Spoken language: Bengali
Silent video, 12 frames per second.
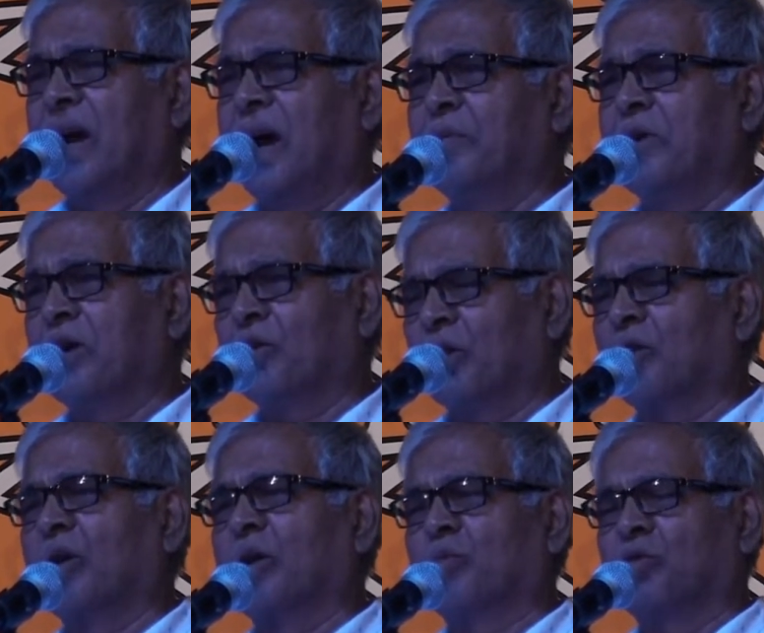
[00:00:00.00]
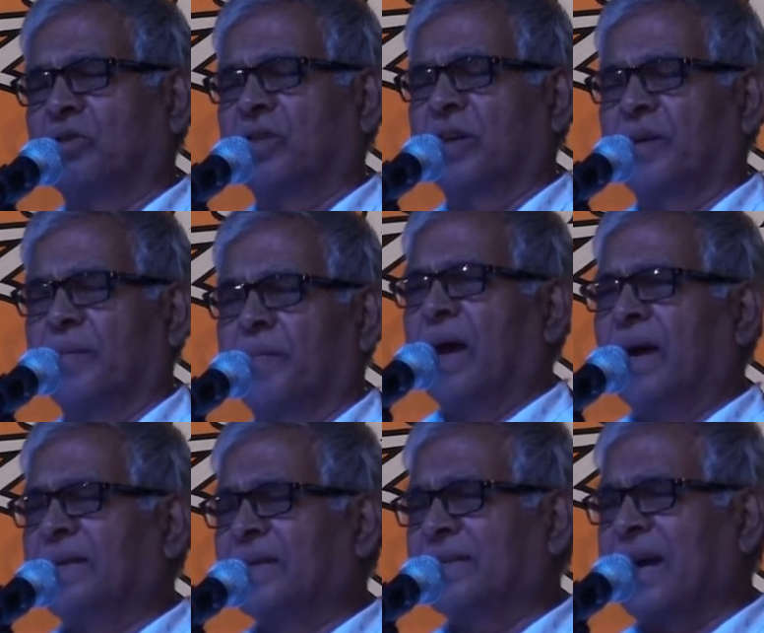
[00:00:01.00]
আমি এই কথাগুলো বলছি
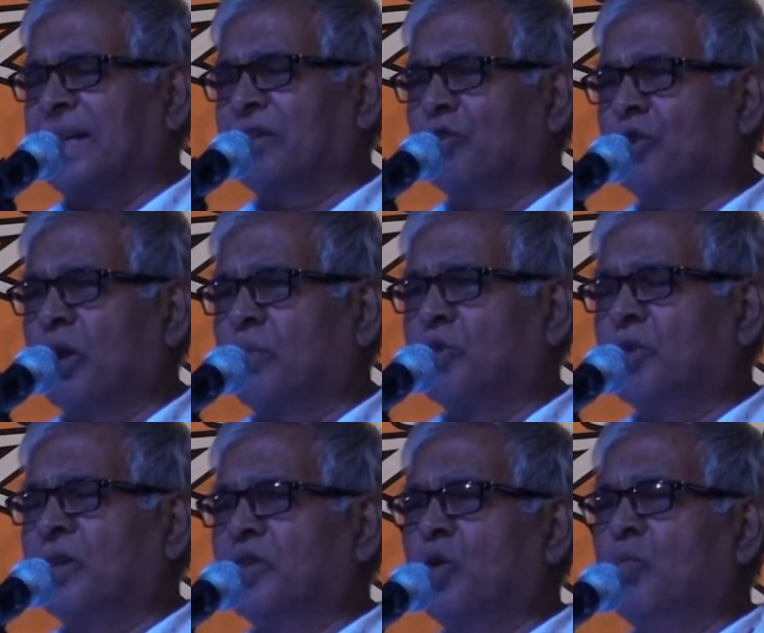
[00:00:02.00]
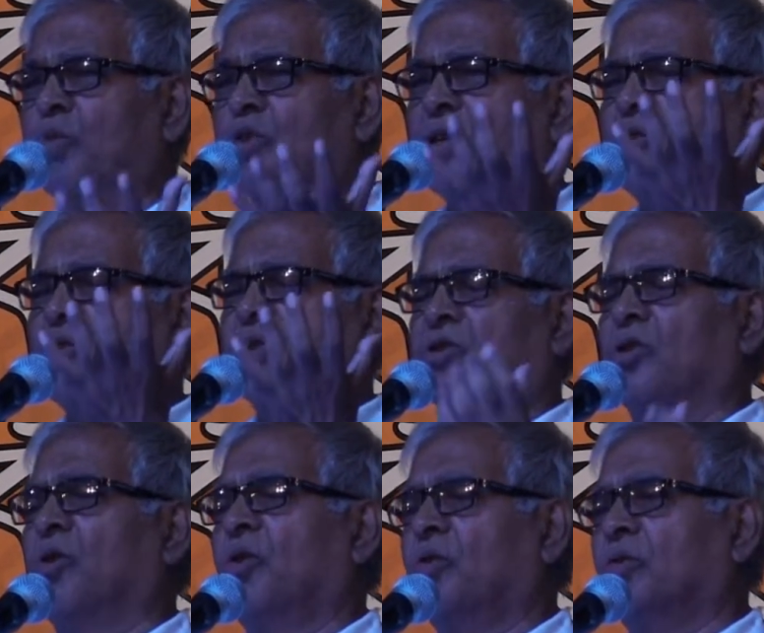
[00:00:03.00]
এই যে জাতীয়তাবোধের যে উম্মস
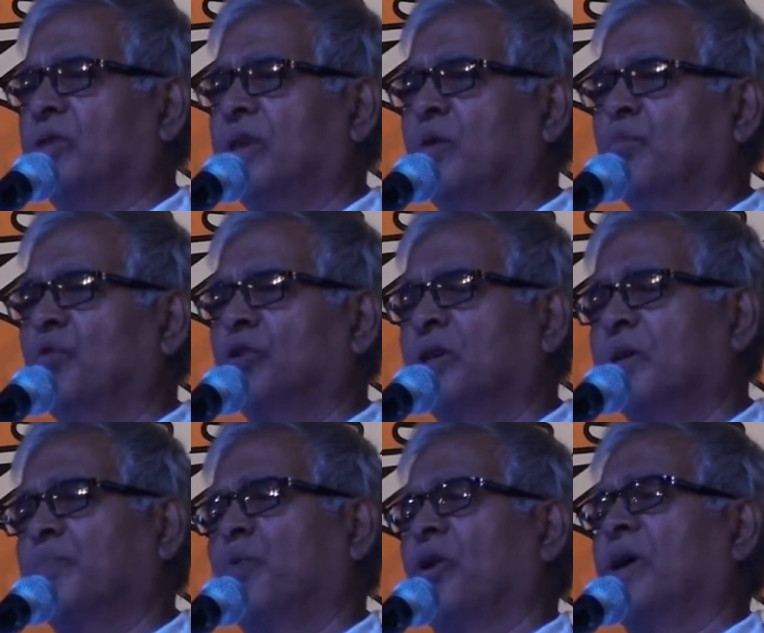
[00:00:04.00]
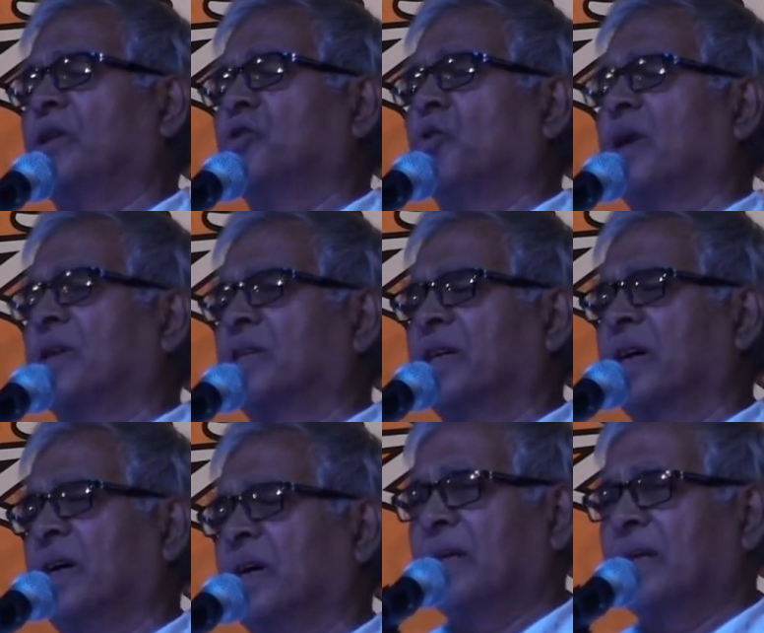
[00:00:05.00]
ঘটেছিল সেই উম্মসের পরেই চলে আসে